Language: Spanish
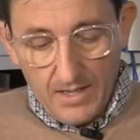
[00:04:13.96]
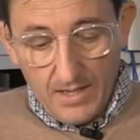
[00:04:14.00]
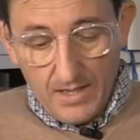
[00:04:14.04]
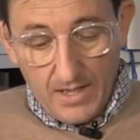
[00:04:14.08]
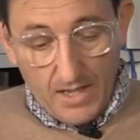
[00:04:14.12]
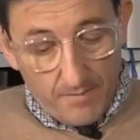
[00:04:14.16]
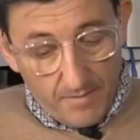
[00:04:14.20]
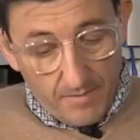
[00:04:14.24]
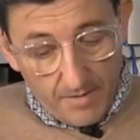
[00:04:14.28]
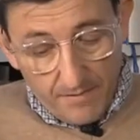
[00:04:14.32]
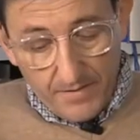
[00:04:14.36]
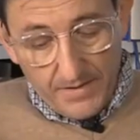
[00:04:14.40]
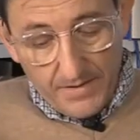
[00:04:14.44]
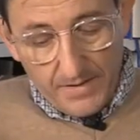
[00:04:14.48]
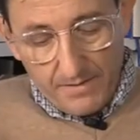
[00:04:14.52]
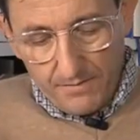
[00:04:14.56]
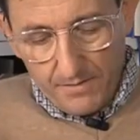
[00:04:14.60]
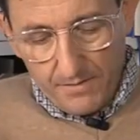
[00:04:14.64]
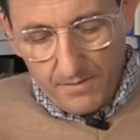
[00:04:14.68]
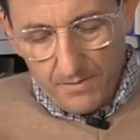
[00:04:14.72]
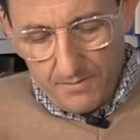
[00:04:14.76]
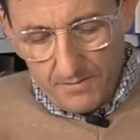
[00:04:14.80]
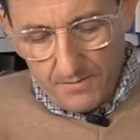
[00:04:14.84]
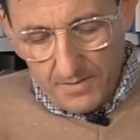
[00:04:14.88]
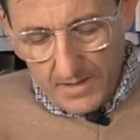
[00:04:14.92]
Cabel eh,
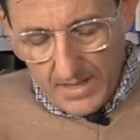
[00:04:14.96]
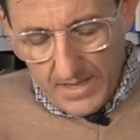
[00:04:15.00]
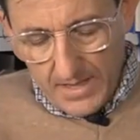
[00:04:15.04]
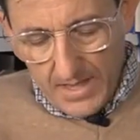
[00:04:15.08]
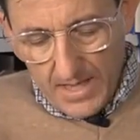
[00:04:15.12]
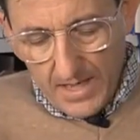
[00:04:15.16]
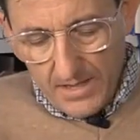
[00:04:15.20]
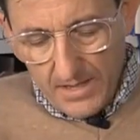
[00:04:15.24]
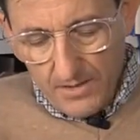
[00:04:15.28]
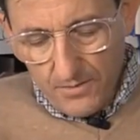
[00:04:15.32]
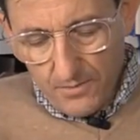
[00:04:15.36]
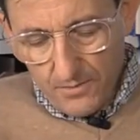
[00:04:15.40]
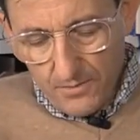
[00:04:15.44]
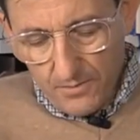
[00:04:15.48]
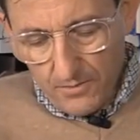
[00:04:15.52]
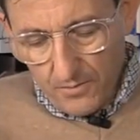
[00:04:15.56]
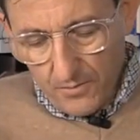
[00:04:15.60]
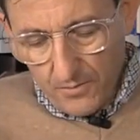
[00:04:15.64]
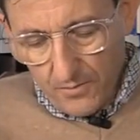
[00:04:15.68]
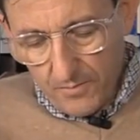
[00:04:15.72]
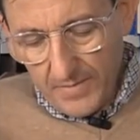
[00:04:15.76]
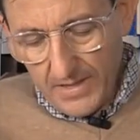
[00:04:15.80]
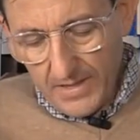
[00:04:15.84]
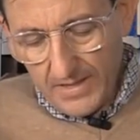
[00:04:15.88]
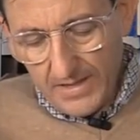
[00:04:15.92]
falleció en el año
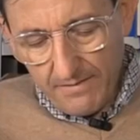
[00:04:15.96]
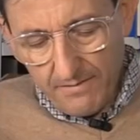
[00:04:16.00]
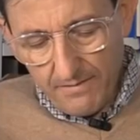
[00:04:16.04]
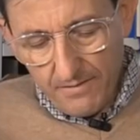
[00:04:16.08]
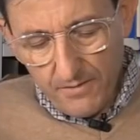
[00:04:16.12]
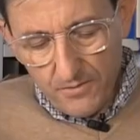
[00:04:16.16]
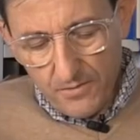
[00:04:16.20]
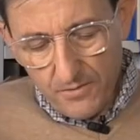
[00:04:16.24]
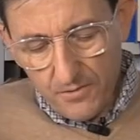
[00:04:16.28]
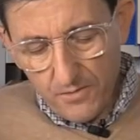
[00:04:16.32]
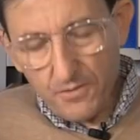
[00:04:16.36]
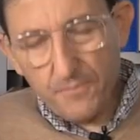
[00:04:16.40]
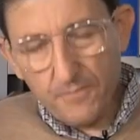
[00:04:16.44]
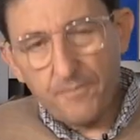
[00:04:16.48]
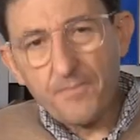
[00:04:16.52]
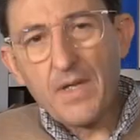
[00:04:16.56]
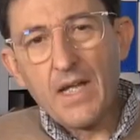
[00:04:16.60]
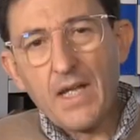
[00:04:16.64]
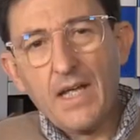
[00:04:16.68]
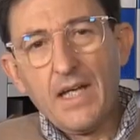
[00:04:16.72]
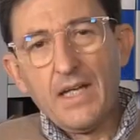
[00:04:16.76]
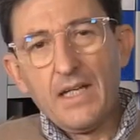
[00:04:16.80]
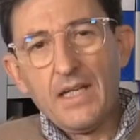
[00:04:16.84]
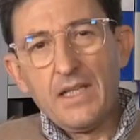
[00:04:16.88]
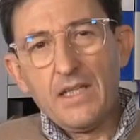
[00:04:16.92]
2018
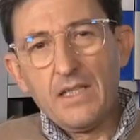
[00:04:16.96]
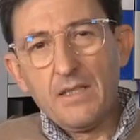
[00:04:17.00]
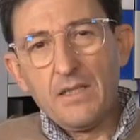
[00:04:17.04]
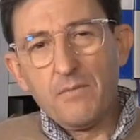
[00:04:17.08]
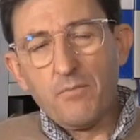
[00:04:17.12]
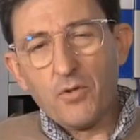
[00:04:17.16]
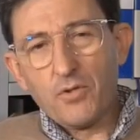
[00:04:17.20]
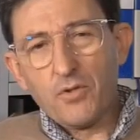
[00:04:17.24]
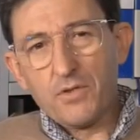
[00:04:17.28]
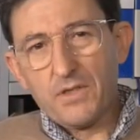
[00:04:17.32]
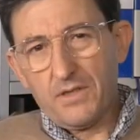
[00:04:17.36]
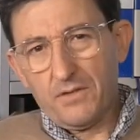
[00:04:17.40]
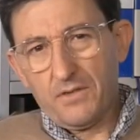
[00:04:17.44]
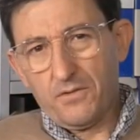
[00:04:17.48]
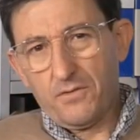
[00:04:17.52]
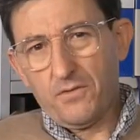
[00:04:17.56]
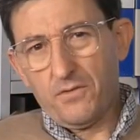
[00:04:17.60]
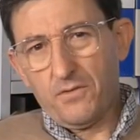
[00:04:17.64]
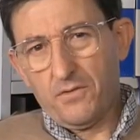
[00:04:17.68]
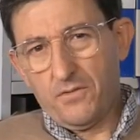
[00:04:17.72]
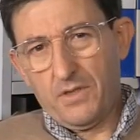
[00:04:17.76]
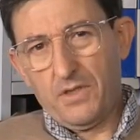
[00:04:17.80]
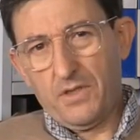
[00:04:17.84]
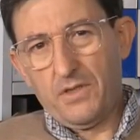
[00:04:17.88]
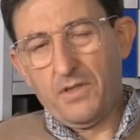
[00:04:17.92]
y por
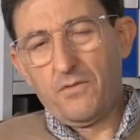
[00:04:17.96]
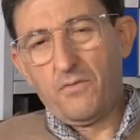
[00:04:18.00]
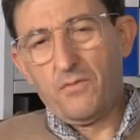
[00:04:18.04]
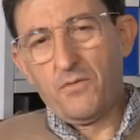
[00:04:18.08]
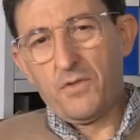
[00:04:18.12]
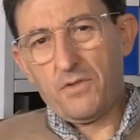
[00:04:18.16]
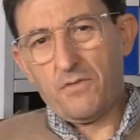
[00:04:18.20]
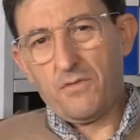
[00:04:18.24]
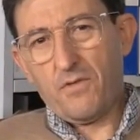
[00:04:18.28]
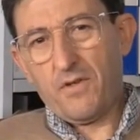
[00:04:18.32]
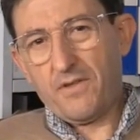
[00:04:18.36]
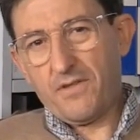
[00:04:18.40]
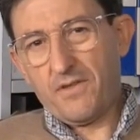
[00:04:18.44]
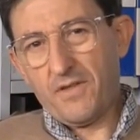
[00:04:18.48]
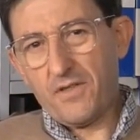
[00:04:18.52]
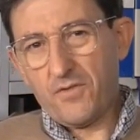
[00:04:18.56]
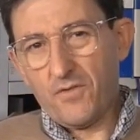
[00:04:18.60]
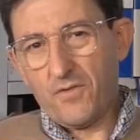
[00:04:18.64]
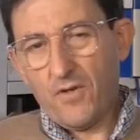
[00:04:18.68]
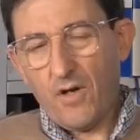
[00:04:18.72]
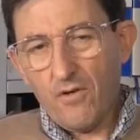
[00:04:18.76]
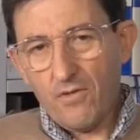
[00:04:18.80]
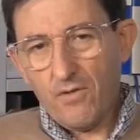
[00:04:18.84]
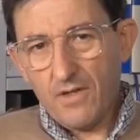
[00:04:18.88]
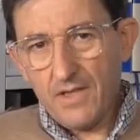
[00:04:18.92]
tanto eh, nuestro
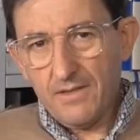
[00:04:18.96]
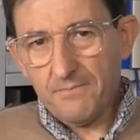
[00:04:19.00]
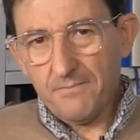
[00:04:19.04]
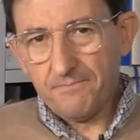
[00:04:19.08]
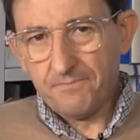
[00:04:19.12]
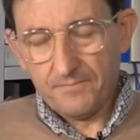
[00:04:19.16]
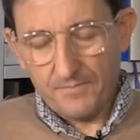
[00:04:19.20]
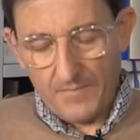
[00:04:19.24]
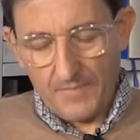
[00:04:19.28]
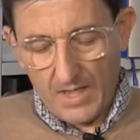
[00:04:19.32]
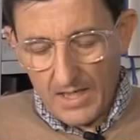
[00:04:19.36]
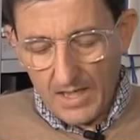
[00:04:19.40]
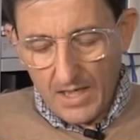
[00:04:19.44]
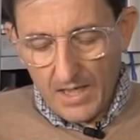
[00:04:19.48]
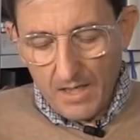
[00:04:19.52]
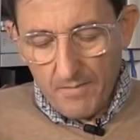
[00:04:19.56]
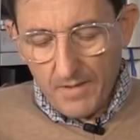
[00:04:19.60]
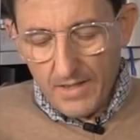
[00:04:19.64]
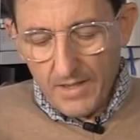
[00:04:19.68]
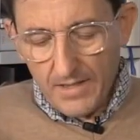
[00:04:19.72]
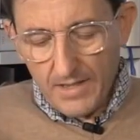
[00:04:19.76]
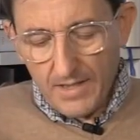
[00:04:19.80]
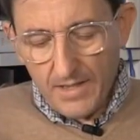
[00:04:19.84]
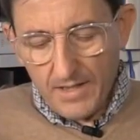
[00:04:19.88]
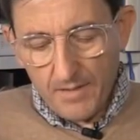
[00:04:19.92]
acceso ahora,
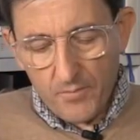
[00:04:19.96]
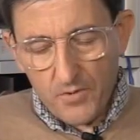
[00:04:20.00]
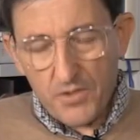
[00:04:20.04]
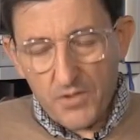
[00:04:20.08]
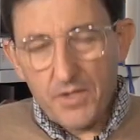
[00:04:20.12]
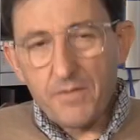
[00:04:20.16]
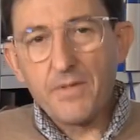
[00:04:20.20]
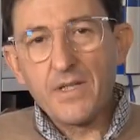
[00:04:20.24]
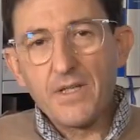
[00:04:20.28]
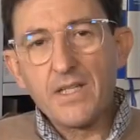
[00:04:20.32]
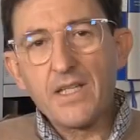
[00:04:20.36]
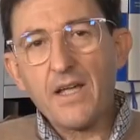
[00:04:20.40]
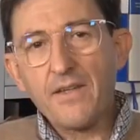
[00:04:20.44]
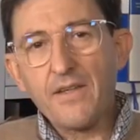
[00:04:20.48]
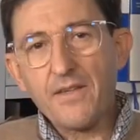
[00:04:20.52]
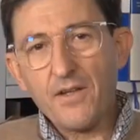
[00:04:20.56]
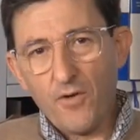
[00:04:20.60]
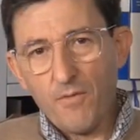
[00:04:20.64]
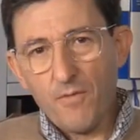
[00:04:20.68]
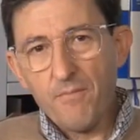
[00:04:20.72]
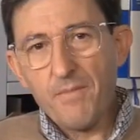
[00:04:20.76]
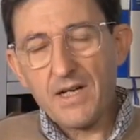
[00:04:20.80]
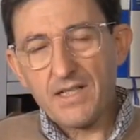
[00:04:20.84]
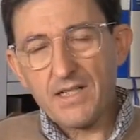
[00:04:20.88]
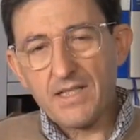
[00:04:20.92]
acabada la posibilidad de
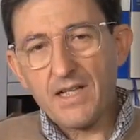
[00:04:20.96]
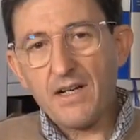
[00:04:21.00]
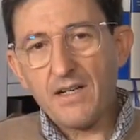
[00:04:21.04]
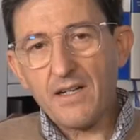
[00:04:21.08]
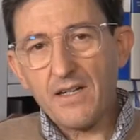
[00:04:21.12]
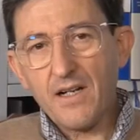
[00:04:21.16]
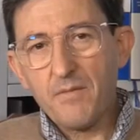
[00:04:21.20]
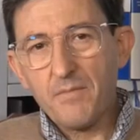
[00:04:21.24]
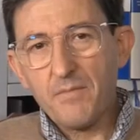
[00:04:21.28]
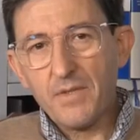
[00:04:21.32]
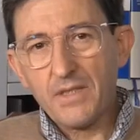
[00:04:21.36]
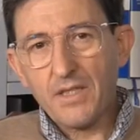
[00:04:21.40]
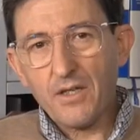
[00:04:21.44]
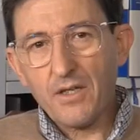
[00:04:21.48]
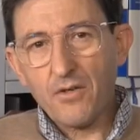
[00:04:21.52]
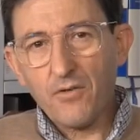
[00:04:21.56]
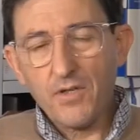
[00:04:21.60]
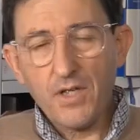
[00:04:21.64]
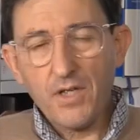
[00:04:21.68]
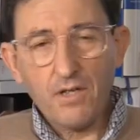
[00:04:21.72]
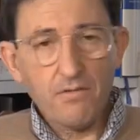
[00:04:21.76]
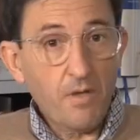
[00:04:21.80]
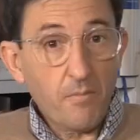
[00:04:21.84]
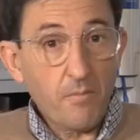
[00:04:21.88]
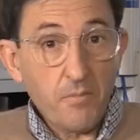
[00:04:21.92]
conversar realmente
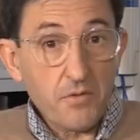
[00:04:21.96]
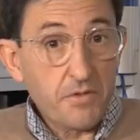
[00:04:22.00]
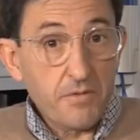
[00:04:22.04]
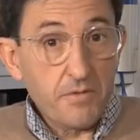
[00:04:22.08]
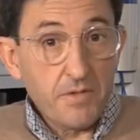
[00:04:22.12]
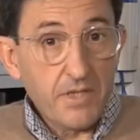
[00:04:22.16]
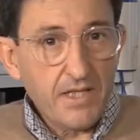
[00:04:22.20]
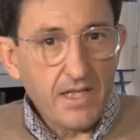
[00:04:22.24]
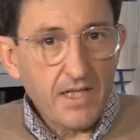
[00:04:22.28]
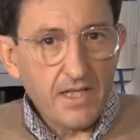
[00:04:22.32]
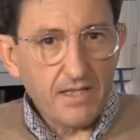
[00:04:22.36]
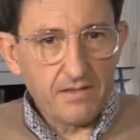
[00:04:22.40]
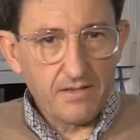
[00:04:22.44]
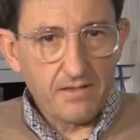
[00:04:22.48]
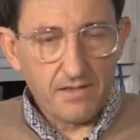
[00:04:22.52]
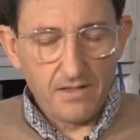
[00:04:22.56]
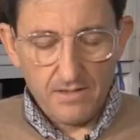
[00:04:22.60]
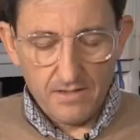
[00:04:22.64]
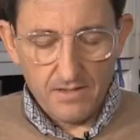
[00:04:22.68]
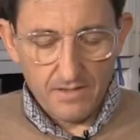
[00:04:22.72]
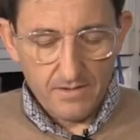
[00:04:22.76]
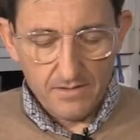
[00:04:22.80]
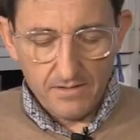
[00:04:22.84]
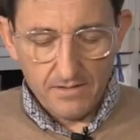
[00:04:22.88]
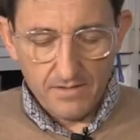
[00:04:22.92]
con él, una posibilidad
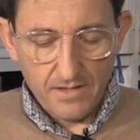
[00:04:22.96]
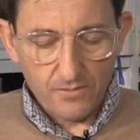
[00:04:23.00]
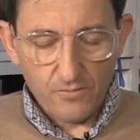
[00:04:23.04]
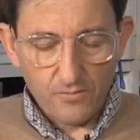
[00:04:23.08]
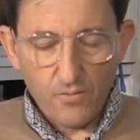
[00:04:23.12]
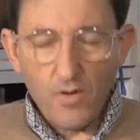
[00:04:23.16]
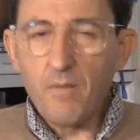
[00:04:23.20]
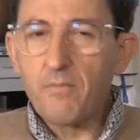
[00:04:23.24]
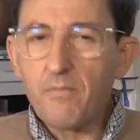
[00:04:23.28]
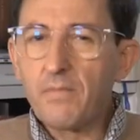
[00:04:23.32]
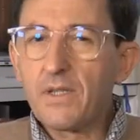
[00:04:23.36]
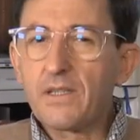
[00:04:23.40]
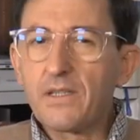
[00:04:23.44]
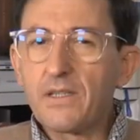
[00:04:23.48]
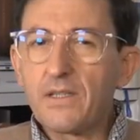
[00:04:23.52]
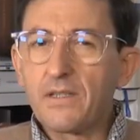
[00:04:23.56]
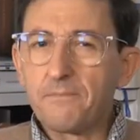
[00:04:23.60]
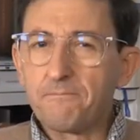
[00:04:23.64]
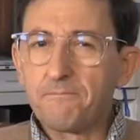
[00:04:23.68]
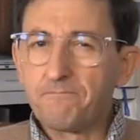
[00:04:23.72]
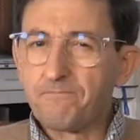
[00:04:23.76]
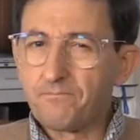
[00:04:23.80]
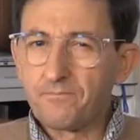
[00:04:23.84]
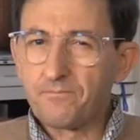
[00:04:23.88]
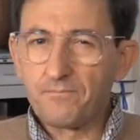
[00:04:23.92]
que
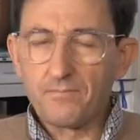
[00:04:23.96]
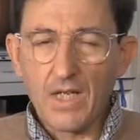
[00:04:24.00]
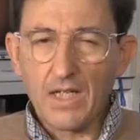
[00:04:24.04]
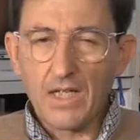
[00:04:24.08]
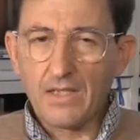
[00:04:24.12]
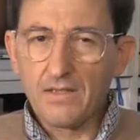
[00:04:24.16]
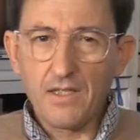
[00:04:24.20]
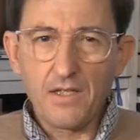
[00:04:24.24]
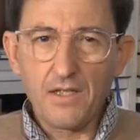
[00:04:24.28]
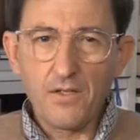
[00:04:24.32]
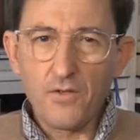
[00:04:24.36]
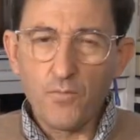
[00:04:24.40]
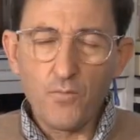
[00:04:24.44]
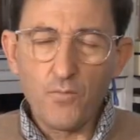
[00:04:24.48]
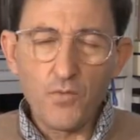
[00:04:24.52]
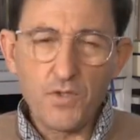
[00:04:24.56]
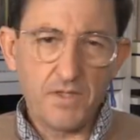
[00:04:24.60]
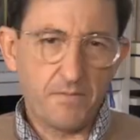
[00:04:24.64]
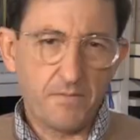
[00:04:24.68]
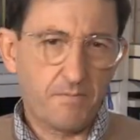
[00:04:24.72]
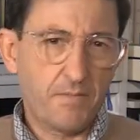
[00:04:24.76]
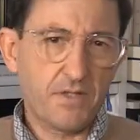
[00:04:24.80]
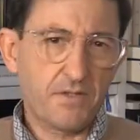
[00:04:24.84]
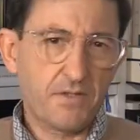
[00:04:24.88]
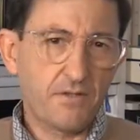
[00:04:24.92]
naturalmente han tenido
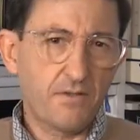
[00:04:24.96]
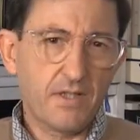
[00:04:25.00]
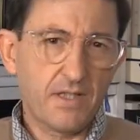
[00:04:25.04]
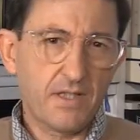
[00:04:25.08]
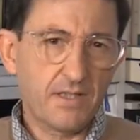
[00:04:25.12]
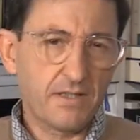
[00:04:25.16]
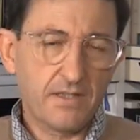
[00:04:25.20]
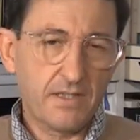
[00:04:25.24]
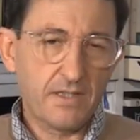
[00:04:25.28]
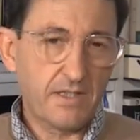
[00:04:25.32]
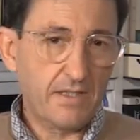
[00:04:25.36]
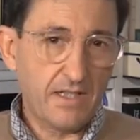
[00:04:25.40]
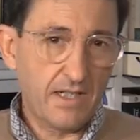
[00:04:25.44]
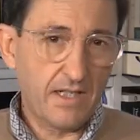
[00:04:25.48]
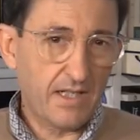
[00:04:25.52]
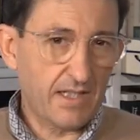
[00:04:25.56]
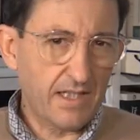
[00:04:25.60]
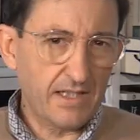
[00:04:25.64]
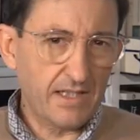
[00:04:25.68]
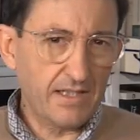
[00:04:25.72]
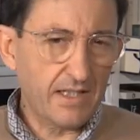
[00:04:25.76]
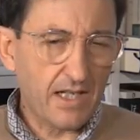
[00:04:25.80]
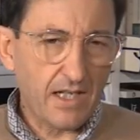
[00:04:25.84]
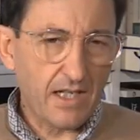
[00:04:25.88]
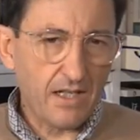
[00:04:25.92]
muchas personas y de la
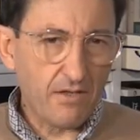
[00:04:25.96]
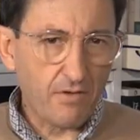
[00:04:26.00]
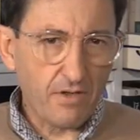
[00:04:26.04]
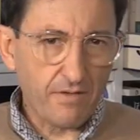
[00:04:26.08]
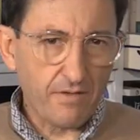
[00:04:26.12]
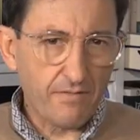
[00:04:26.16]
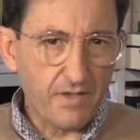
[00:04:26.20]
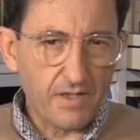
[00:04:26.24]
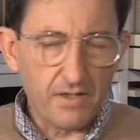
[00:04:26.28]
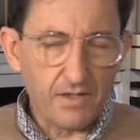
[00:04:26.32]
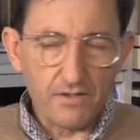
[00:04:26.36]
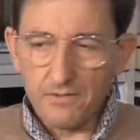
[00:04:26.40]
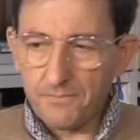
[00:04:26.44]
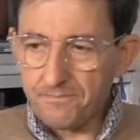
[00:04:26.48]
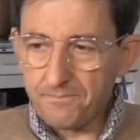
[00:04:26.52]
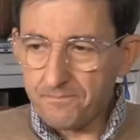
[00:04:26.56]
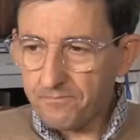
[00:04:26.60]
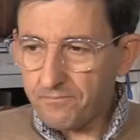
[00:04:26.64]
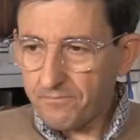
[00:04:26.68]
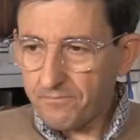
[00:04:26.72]
que han dejado reflejo,